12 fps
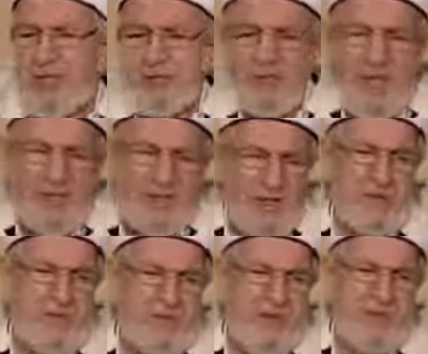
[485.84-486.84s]
güzel
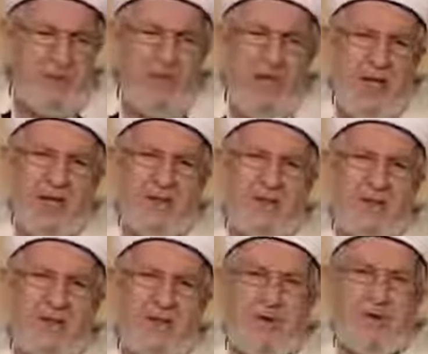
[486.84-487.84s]
terbiye ederse
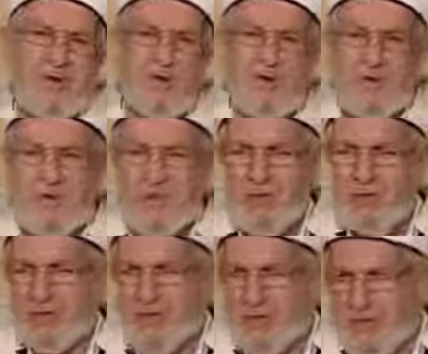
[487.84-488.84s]
o
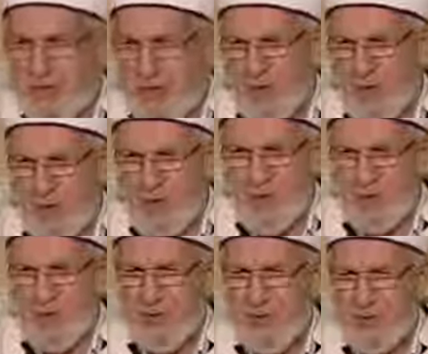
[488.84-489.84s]
mutlu bir topluluk
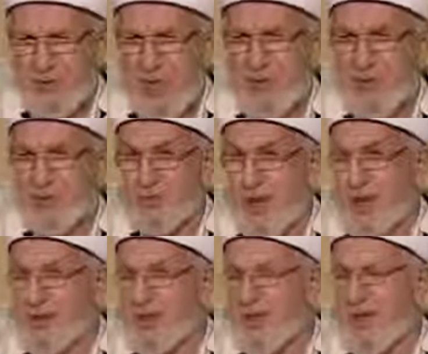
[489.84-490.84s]
olur. Mesut
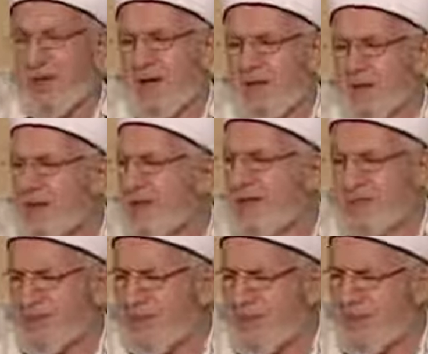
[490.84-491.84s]
bahtiyar, güven
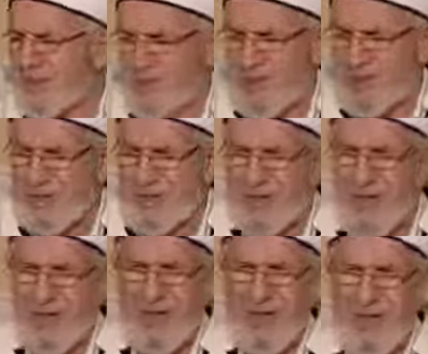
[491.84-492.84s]
içinde, huzur
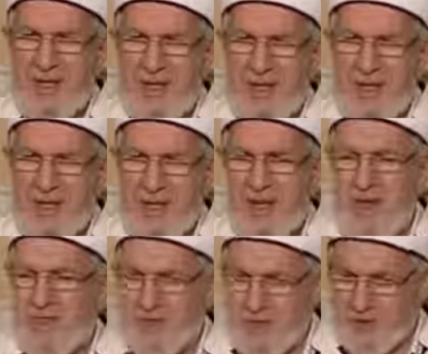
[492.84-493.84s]
içinde. Ama
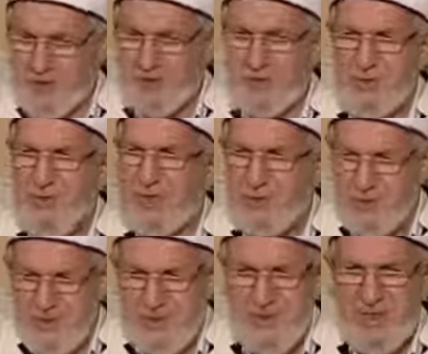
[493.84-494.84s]
herkes çocuğunu
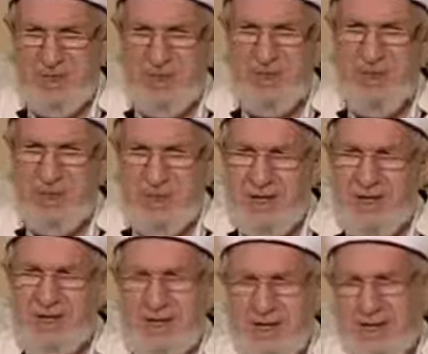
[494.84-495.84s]
yetiştirmezse böyle
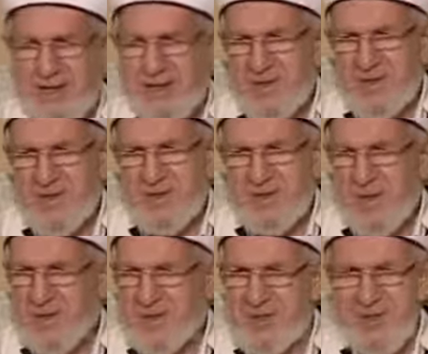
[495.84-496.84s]
o
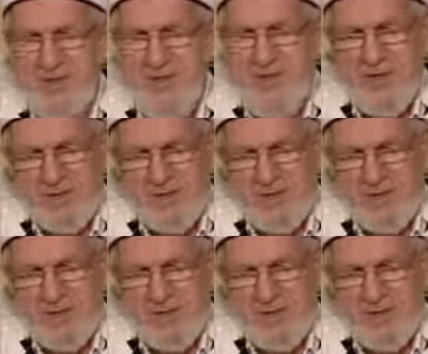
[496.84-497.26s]
zaman her